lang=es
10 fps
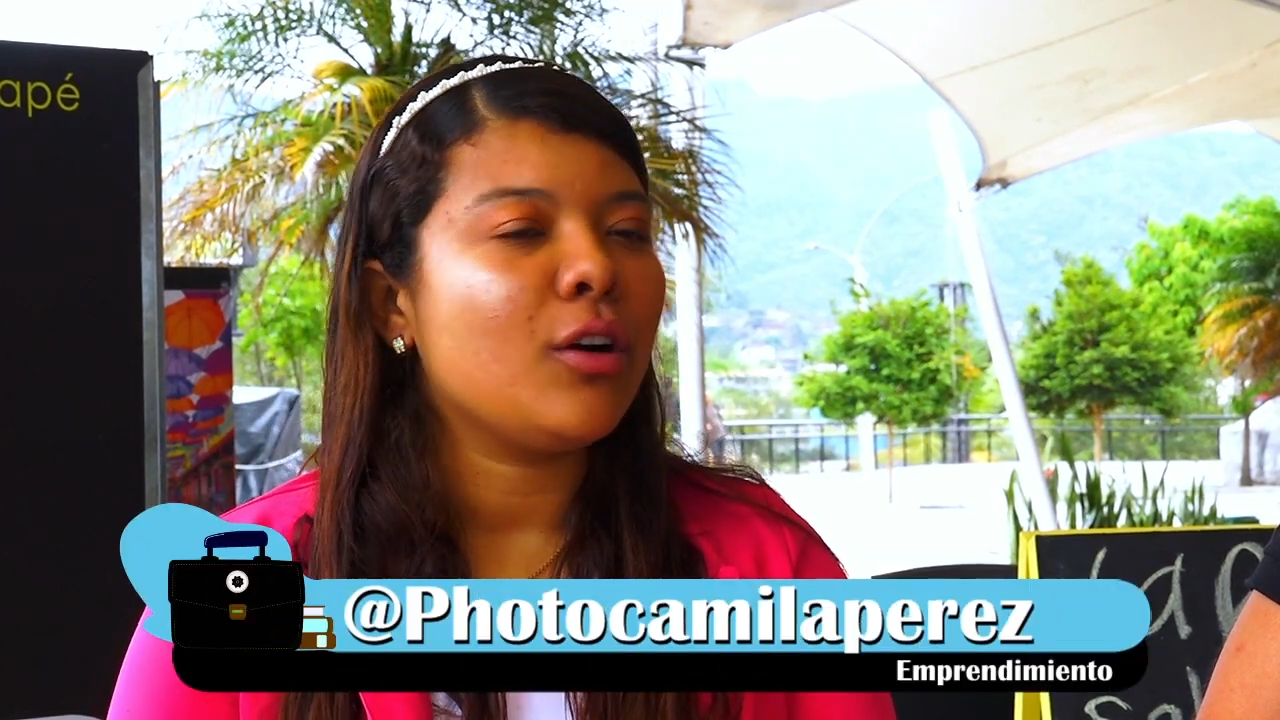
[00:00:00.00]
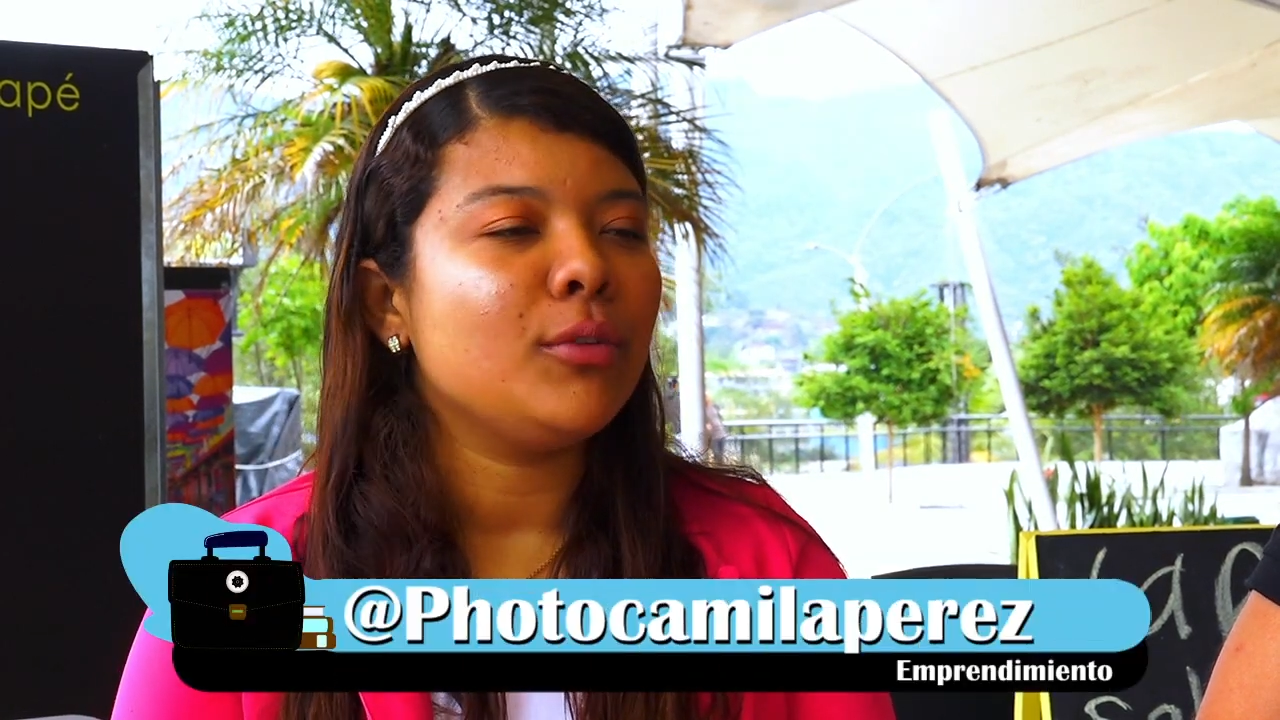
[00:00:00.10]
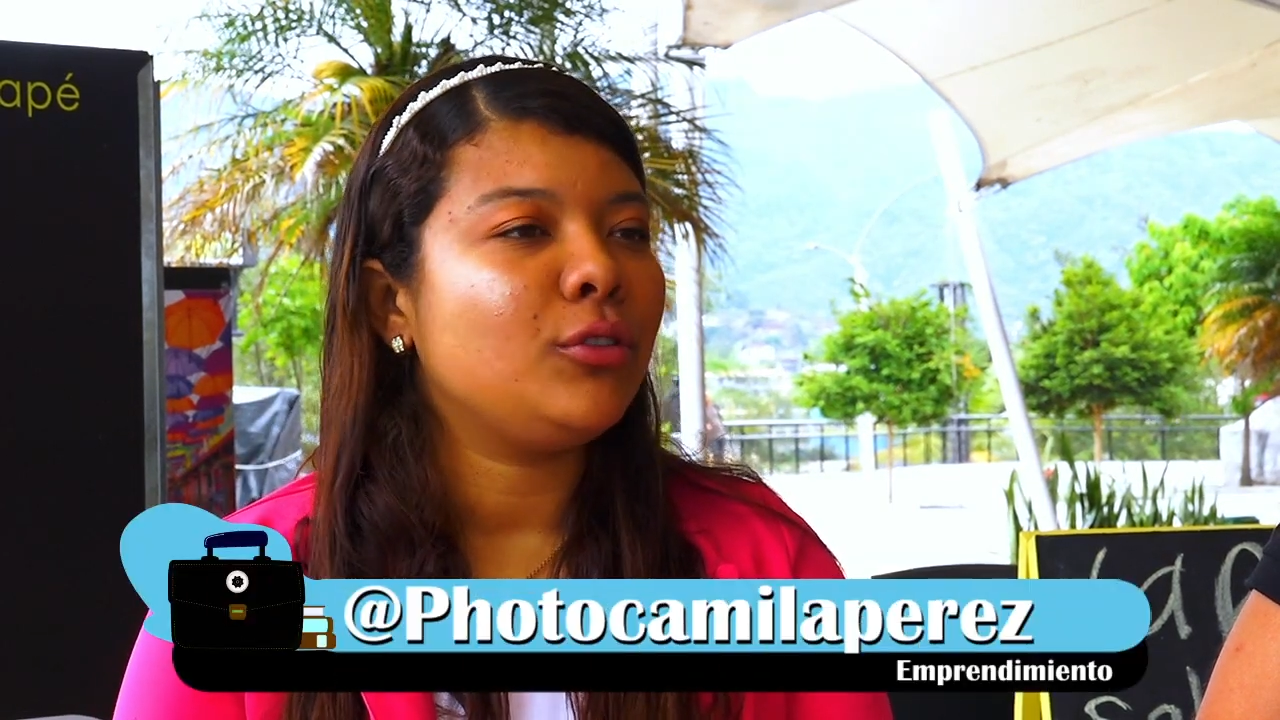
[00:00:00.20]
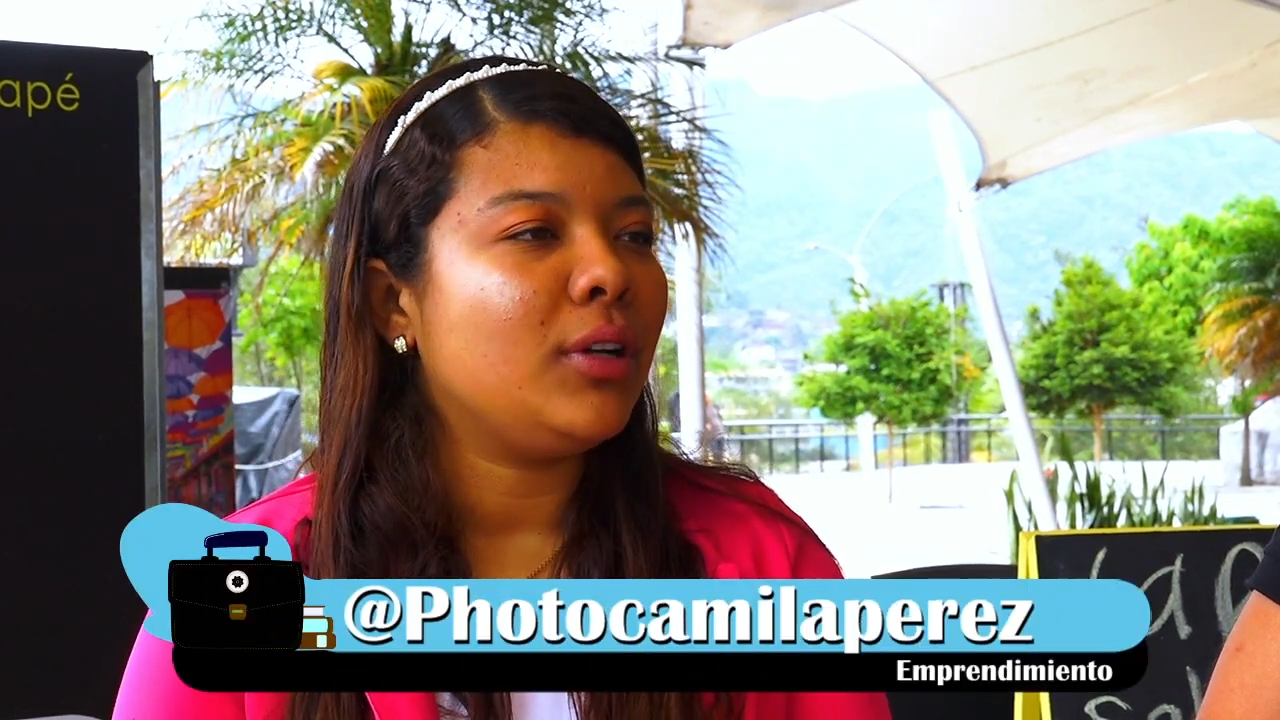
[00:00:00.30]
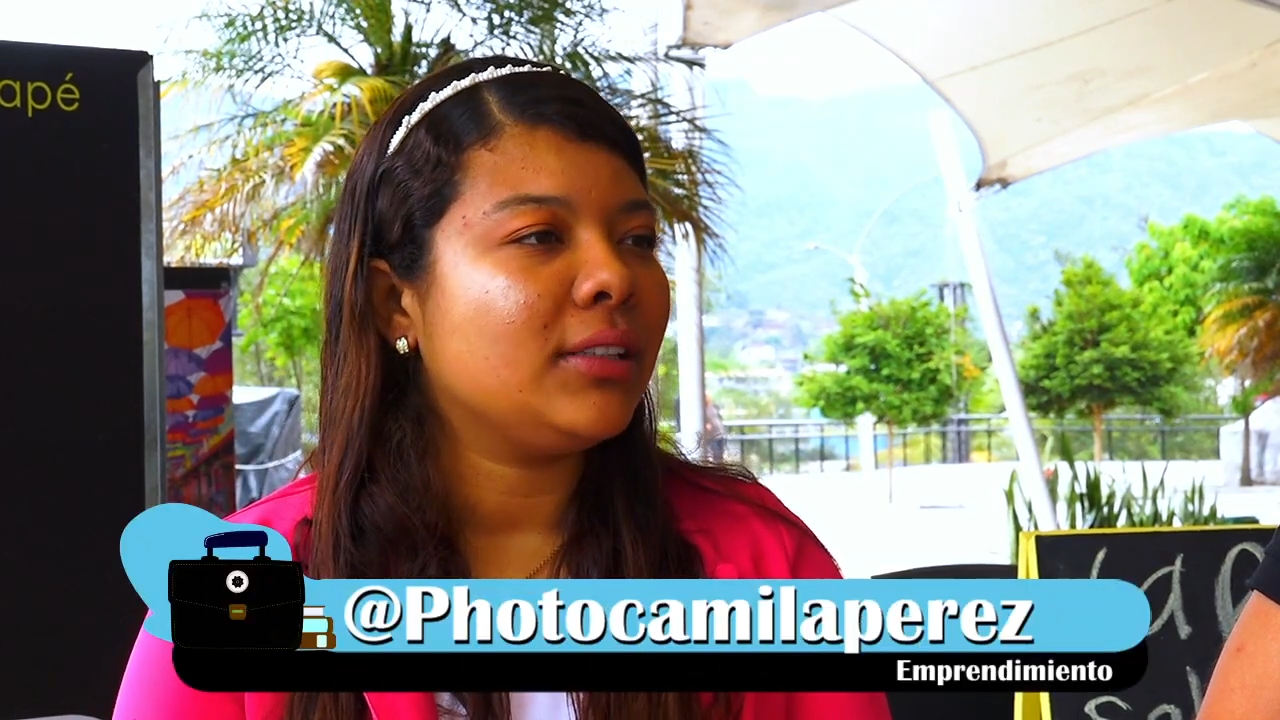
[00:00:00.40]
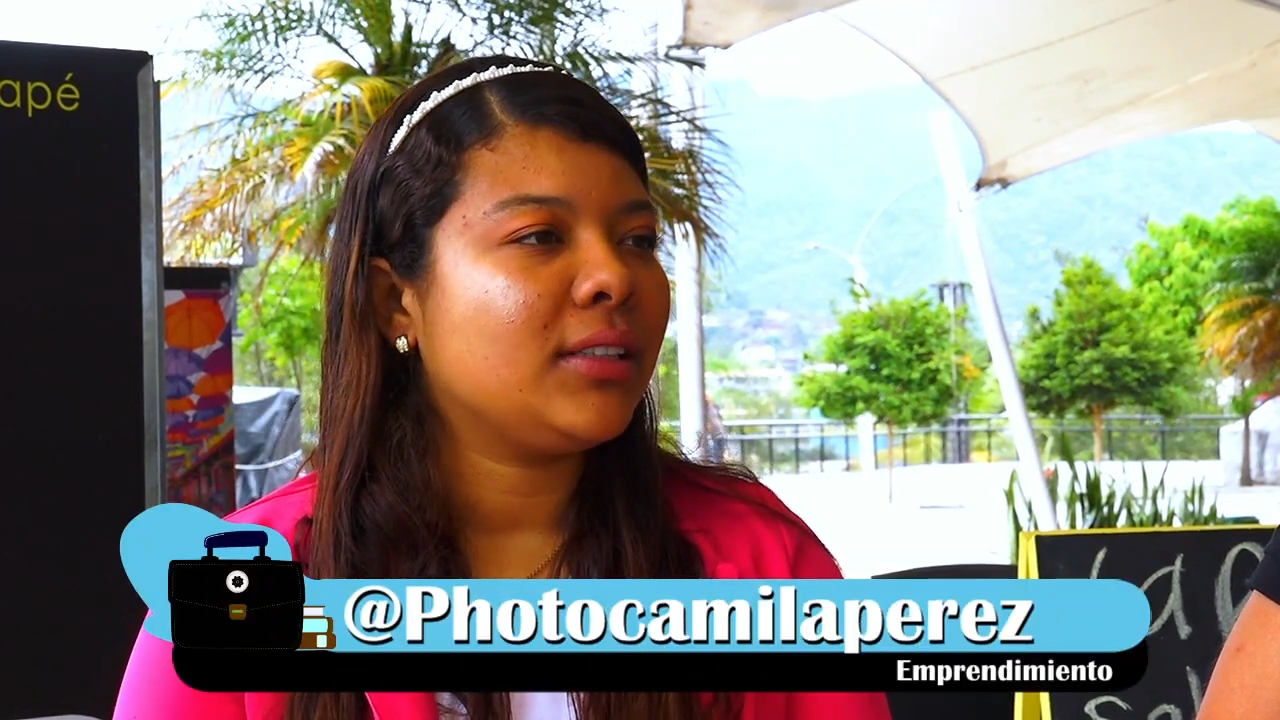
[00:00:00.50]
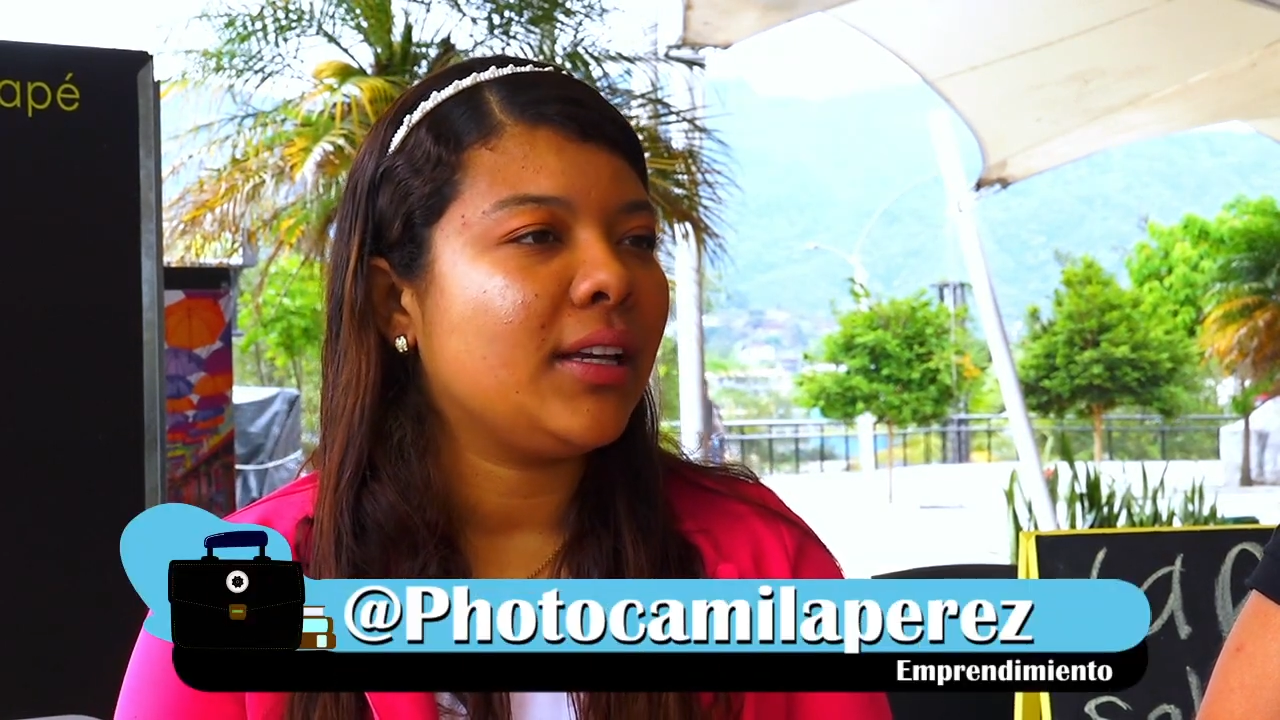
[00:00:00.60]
como tú las